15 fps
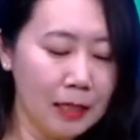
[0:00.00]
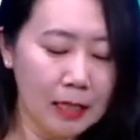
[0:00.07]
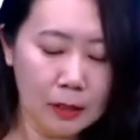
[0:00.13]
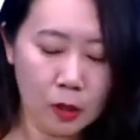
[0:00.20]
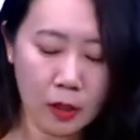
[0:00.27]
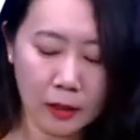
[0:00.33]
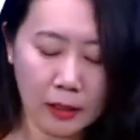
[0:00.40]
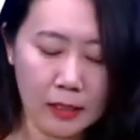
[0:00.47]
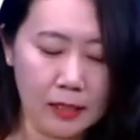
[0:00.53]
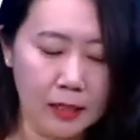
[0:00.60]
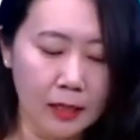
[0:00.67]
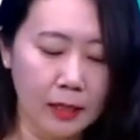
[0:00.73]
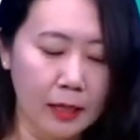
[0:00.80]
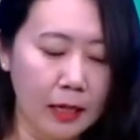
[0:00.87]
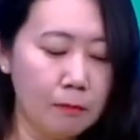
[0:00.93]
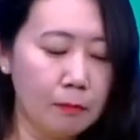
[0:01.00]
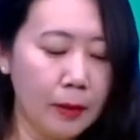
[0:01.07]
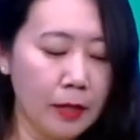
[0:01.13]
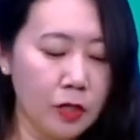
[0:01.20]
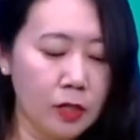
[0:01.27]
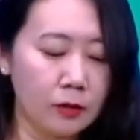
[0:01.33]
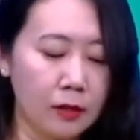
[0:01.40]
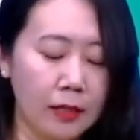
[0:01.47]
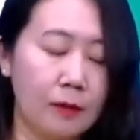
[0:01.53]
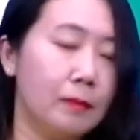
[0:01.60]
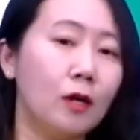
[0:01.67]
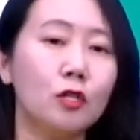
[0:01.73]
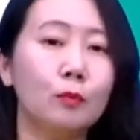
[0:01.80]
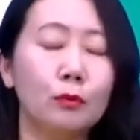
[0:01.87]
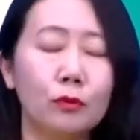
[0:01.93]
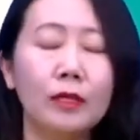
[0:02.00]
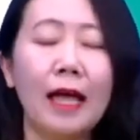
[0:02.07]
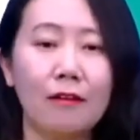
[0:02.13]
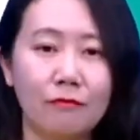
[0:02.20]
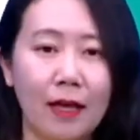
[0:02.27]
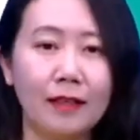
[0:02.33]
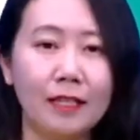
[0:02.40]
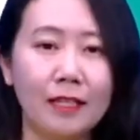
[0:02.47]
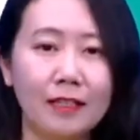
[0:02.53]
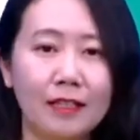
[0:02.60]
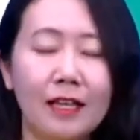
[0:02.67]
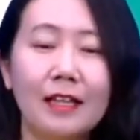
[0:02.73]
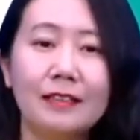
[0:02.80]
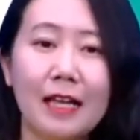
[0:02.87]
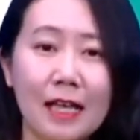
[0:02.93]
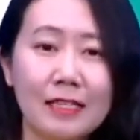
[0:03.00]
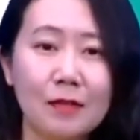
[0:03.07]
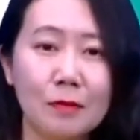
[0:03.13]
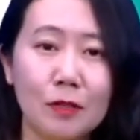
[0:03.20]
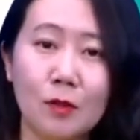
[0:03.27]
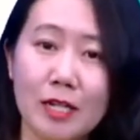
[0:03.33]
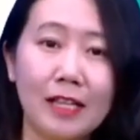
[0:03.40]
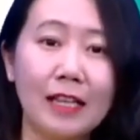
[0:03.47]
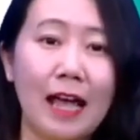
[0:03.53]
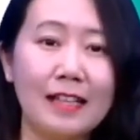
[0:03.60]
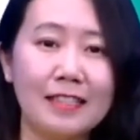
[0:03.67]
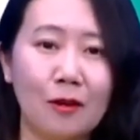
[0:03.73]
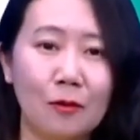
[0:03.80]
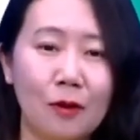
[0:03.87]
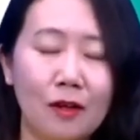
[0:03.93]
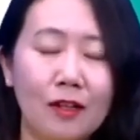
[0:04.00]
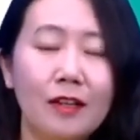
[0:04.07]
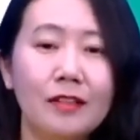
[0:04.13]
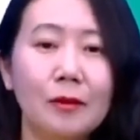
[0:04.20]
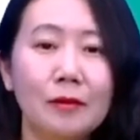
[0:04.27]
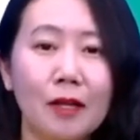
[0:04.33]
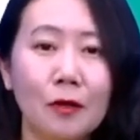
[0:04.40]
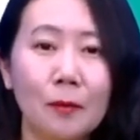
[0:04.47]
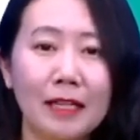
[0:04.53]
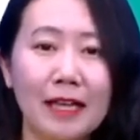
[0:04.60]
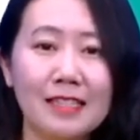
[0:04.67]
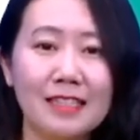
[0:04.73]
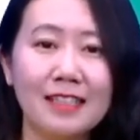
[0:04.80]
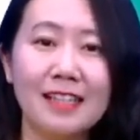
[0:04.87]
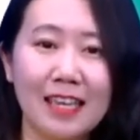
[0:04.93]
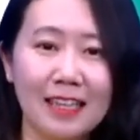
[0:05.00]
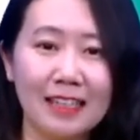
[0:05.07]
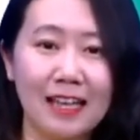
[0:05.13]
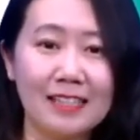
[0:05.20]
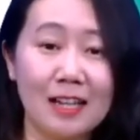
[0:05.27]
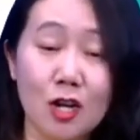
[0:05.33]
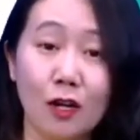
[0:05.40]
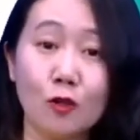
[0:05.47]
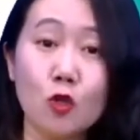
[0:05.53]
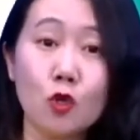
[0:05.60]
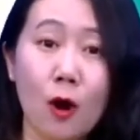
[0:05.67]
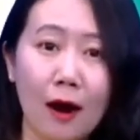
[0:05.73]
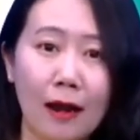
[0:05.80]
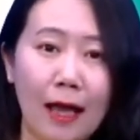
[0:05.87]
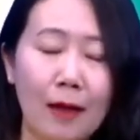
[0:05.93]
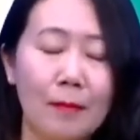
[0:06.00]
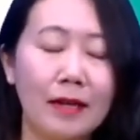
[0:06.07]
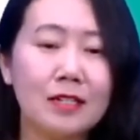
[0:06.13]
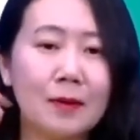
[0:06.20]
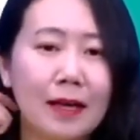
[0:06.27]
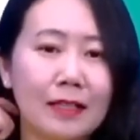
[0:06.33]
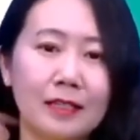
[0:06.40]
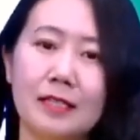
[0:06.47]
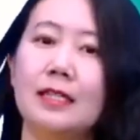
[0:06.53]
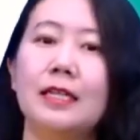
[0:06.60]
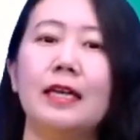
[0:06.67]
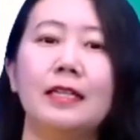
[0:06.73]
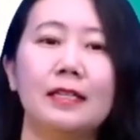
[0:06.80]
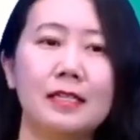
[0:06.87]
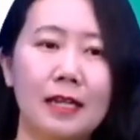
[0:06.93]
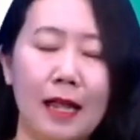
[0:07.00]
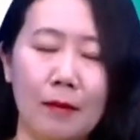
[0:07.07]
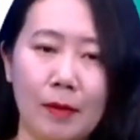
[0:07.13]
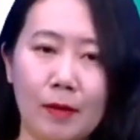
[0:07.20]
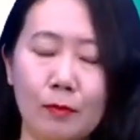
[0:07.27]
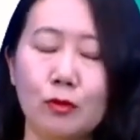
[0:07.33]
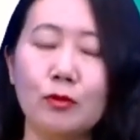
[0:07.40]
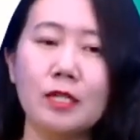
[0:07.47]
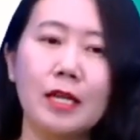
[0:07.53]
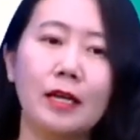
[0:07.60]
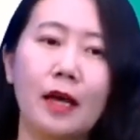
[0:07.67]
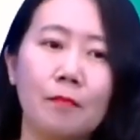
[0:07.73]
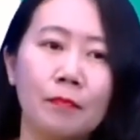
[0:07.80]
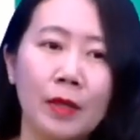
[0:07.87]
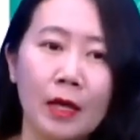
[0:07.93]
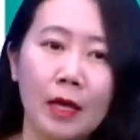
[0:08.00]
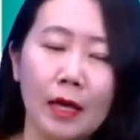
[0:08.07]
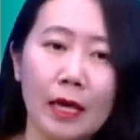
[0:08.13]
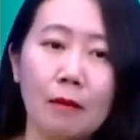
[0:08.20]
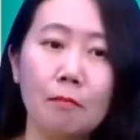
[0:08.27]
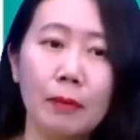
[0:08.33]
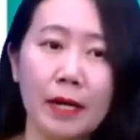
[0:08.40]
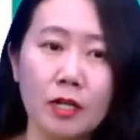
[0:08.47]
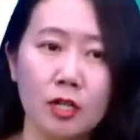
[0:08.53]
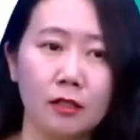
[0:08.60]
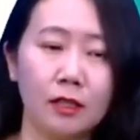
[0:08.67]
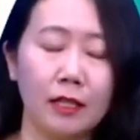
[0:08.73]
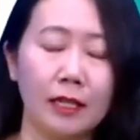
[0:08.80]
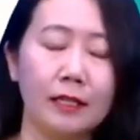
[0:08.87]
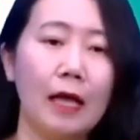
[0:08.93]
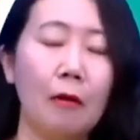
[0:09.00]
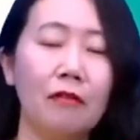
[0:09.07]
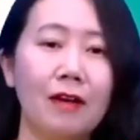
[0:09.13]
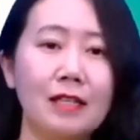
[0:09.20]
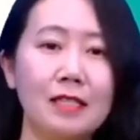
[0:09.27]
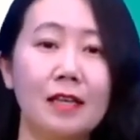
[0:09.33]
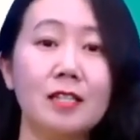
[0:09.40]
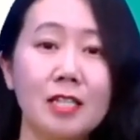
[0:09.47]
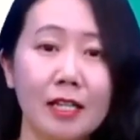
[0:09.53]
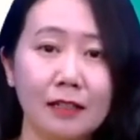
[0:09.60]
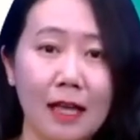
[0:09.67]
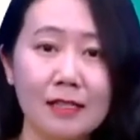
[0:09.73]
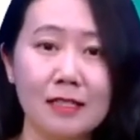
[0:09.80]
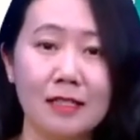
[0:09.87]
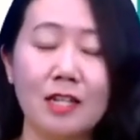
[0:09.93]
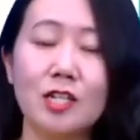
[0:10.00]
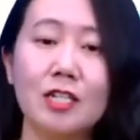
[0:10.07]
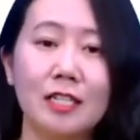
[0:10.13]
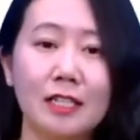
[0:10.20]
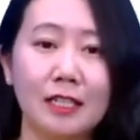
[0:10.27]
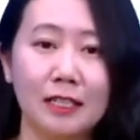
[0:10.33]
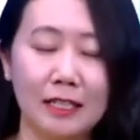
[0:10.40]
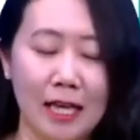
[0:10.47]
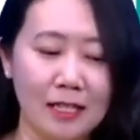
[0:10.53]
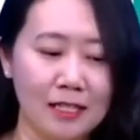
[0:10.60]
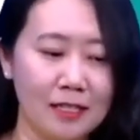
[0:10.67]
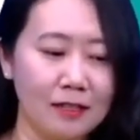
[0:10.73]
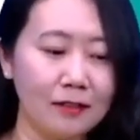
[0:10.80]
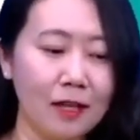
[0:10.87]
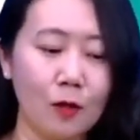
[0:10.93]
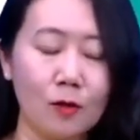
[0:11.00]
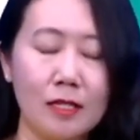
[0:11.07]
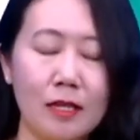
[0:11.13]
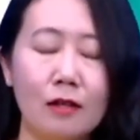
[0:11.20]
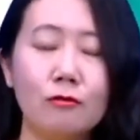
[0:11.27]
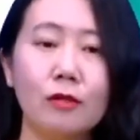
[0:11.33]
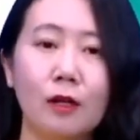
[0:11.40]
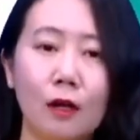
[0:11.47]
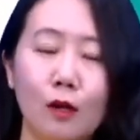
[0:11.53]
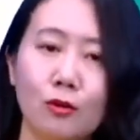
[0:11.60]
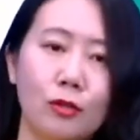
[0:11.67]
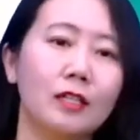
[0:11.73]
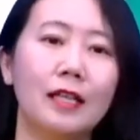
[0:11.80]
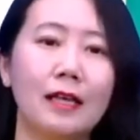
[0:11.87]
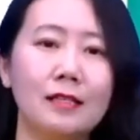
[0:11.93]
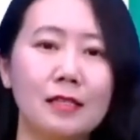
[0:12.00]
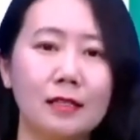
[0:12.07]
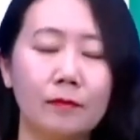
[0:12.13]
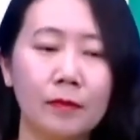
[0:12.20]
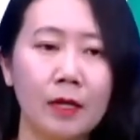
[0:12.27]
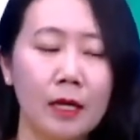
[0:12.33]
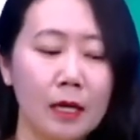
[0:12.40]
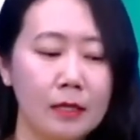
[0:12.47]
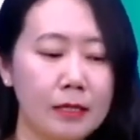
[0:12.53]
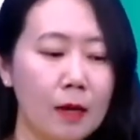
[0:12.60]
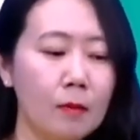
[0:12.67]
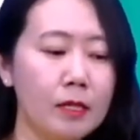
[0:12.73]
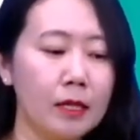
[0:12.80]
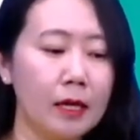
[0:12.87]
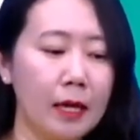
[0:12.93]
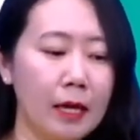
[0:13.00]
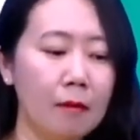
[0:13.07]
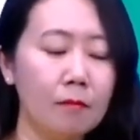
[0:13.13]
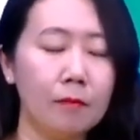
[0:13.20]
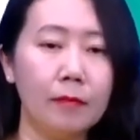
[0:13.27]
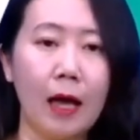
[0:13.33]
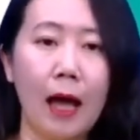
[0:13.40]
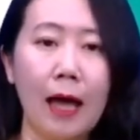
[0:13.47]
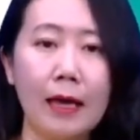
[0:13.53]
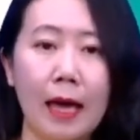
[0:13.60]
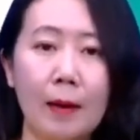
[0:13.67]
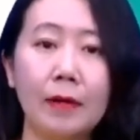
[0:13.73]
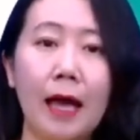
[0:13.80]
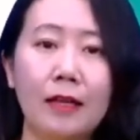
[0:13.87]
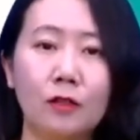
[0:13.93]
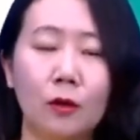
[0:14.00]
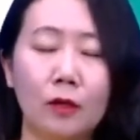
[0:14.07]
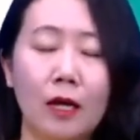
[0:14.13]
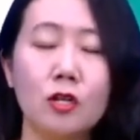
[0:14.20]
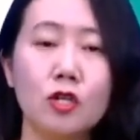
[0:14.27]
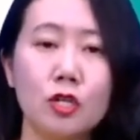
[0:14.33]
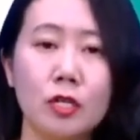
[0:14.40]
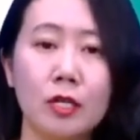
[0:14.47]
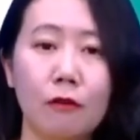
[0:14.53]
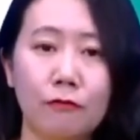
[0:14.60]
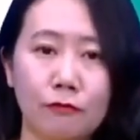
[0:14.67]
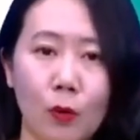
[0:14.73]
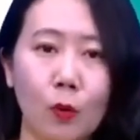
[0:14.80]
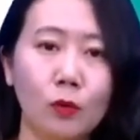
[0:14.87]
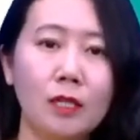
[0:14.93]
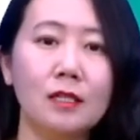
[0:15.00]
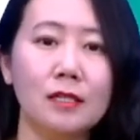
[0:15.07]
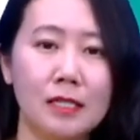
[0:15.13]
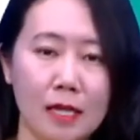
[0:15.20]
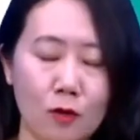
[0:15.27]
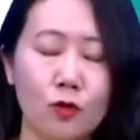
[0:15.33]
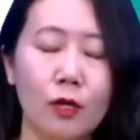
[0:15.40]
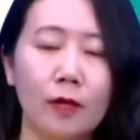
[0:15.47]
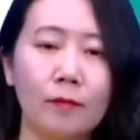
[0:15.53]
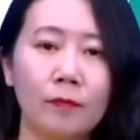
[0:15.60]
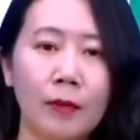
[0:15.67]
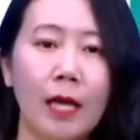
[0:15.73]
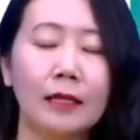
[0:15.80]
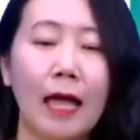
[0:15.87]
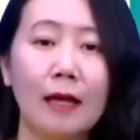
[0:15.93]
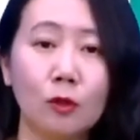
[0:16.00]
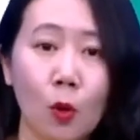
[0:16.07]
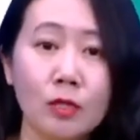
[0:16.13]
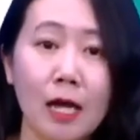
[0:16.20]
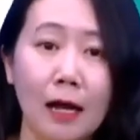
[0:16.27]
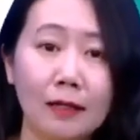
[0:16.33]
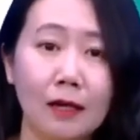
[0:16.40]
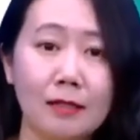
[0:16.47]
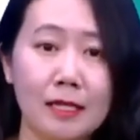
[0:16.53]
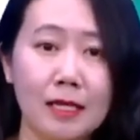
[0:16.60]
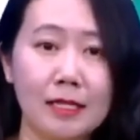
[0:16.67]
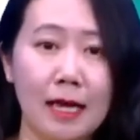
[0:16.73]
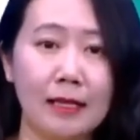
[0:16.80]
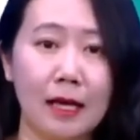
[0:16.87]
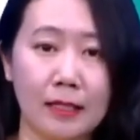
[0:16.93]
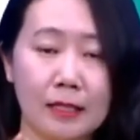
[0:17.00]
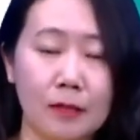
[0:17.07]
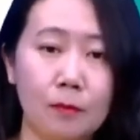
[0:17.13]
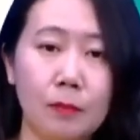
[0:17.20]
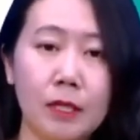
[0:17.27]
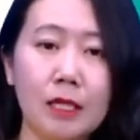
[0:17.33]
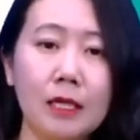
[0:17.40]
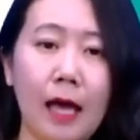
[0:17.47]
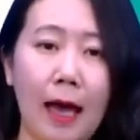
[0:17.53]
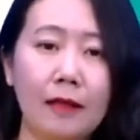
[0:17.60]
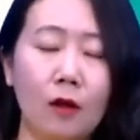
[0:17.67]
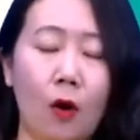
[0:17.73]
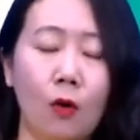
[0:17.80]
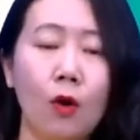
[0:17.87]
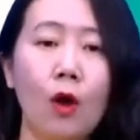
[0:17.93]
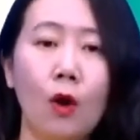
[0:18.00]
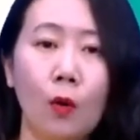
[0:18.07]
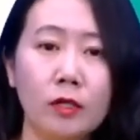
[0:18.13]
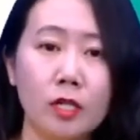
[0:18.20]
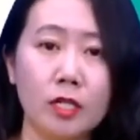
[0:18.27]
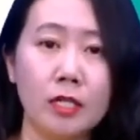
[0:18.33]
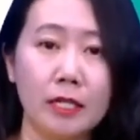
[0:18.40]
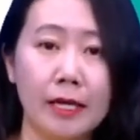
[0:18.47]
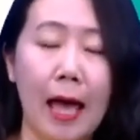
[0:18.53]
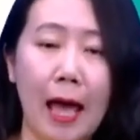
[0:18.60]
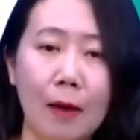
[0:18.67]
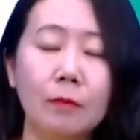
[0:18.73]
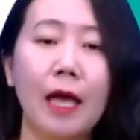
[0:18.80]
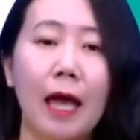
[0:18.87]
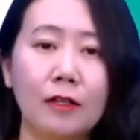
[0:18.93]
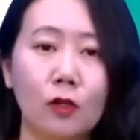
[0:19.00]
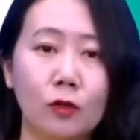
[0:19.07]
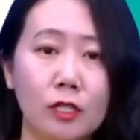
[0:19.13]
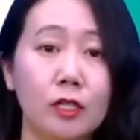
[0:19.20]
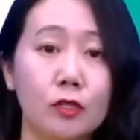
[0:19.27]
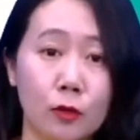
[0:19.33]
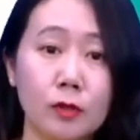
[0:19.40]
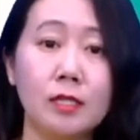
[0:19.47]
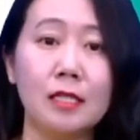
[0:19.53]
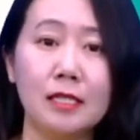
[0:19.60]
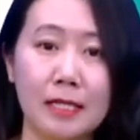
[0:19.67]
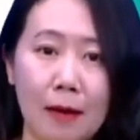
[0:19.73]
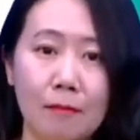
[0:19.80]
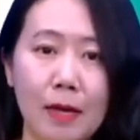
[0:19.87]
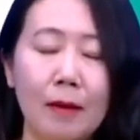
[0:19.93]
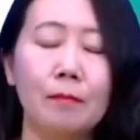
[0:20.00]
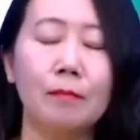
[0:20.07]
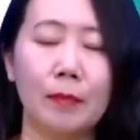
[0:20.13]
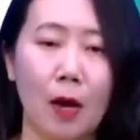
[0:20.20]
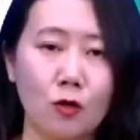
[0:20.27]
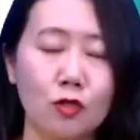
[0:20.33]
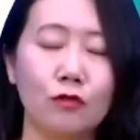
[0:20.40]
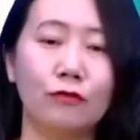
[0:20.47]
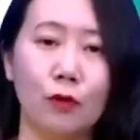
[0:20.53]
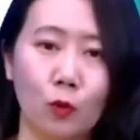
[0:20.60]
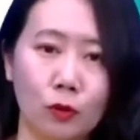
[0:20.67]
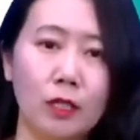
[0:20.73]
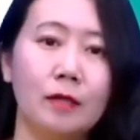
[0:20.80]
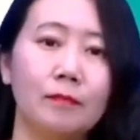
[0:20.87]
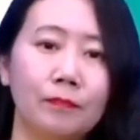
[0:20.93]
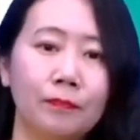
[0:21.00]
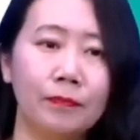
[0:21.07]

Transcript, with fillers: 最后一个词 impatiently 表示不耐烦地，大家记不记？得我之前给大家讲过，英语当中背单词呢，建议大家成串儿来背，是吧？一个系列一个系列来背。比如说这个impatiently，大家会发现这个单词呢是一个典型的有前缀和后缀的单词，前面这个 im 开头的是一个否定前缀，它通常要接在呢以 p 开头或者是以 m 开头这个形容词的前面，表示否定。